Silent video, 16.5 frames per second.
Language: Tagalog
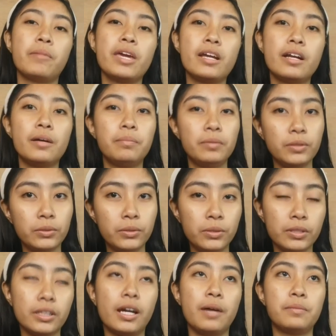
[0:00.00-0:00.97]
makeup
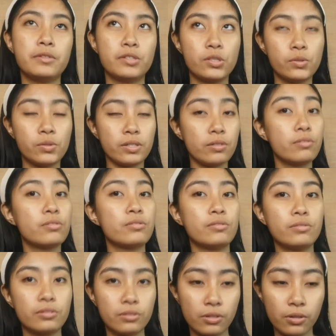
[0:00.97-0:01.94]
look tapos yung
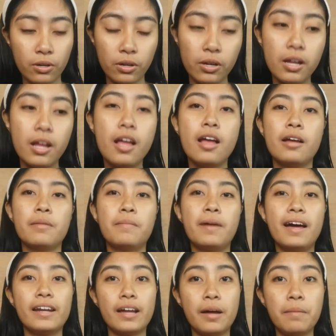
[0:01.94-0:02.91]
isusuot ko
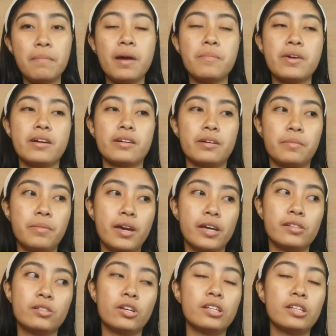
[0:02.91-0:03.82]
para mamayang gabi.